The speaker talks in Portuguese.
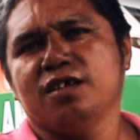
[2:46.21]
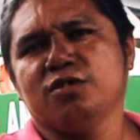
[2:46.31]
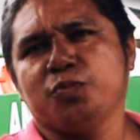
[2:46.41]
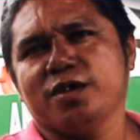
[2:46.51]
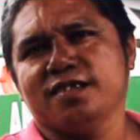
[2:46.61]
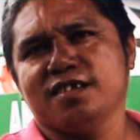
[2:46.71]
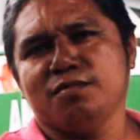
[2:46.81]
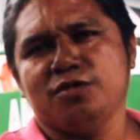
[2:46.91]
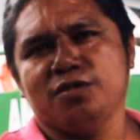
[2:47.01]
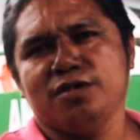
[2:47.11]
Nós
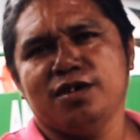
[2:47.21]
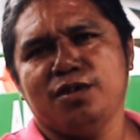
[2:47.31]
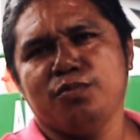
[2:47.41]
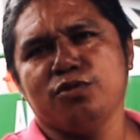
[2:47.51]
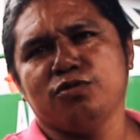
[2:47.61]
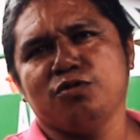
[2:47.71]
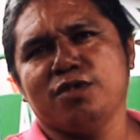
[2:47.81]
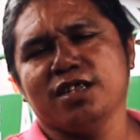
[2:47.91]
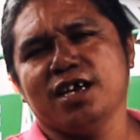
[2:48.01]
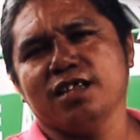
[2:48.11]
passamos por outros
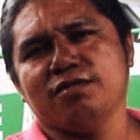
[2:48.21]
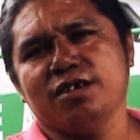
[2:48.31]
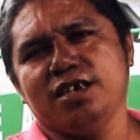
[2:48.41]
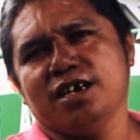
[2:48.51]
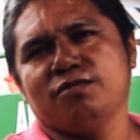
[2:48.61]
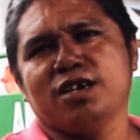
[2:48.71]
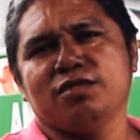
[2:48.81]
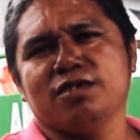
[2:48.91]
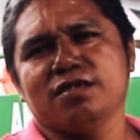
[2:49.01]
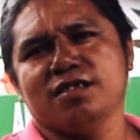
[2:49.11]
mandatos aí há
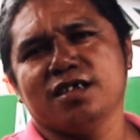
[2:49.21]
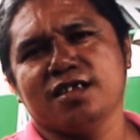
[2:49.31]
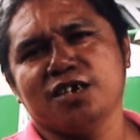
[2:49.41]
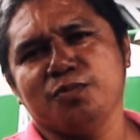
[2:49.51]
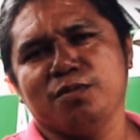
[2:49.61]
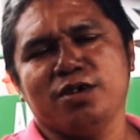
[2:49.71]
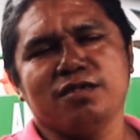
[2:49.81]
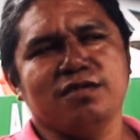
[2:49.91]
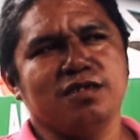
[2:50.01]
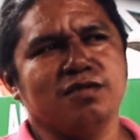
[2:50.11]
quatro anos atrás, pelo
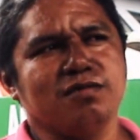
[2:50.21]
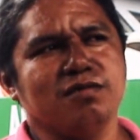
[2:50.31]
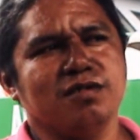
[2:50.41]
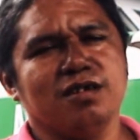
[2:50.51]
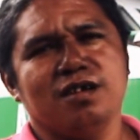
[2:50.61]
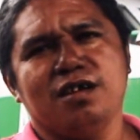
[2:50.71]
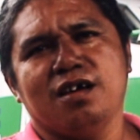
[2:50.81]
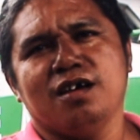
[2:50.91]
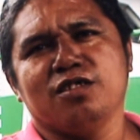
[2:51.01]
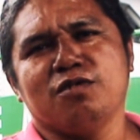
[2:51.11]
menos isso
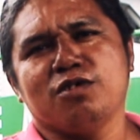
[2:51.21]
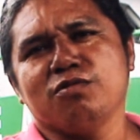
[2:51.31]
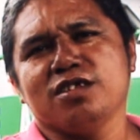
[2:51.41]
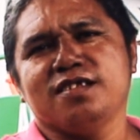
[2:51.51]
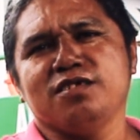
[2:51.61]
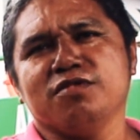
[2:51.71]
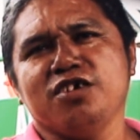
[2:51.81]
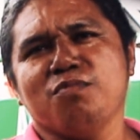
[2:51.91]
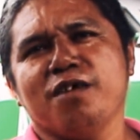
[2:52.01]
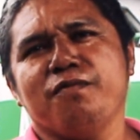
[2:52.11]
não aconteceu
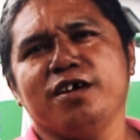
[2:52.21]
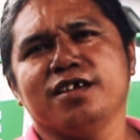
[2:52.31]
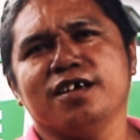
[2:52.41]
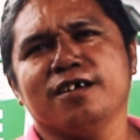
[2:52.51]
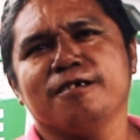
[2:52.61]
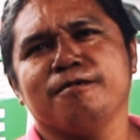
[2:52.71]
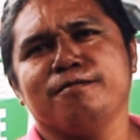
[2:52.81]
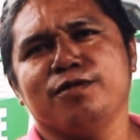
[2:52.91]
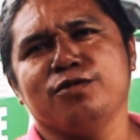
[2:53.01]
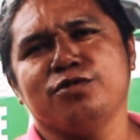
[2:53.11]
nenhuma vez, né?
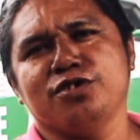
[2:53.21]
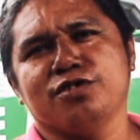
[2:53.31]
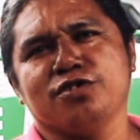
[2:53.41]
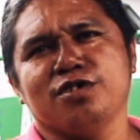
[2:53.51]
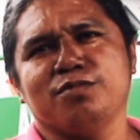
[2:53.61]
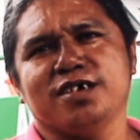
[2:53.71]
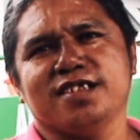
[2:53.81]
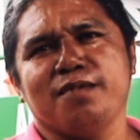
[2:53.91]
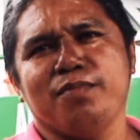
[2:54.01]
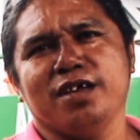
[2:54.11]
E hoje nós estamos
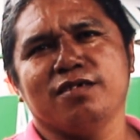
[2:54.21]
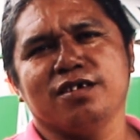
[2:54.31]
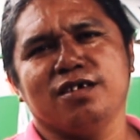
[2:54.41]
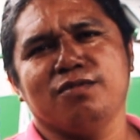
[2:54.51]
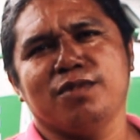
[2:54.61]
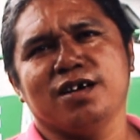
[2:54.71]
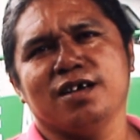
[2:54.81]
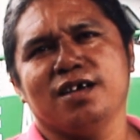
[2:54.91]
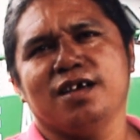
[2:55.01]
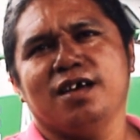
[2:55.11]
recebendo aqui uma,
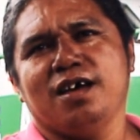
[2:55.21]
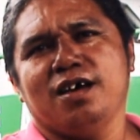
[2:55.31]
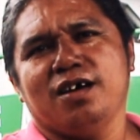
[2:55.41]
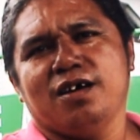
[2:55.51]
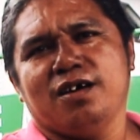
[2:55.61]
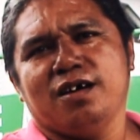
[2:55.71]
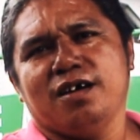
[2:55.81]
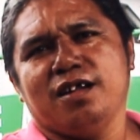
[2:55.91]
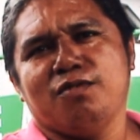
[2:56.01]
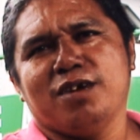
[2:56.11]

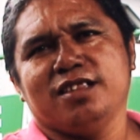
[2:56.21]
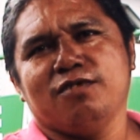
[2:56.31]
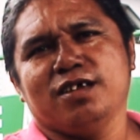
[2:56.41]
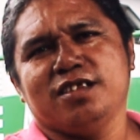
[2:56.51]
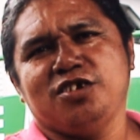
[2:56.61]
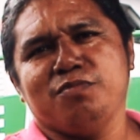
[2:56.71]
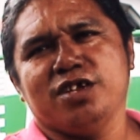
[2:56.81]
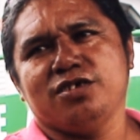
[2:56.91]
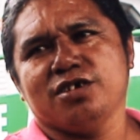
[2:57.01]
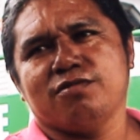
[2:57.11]
é uma ter um
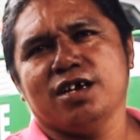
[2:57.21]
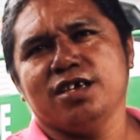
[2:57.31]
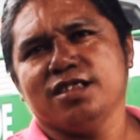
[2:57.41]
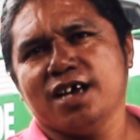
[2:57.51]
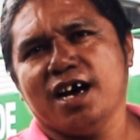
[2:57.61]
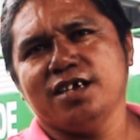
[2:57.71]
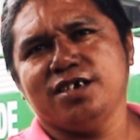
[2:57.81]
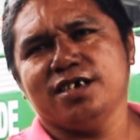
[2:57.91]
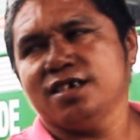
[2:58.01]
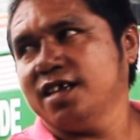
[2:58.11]
atendimento de
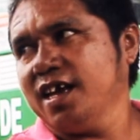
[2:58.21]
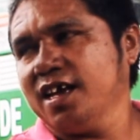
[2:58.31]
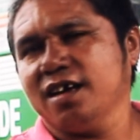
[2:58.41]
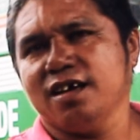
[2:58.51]
qualidade, né?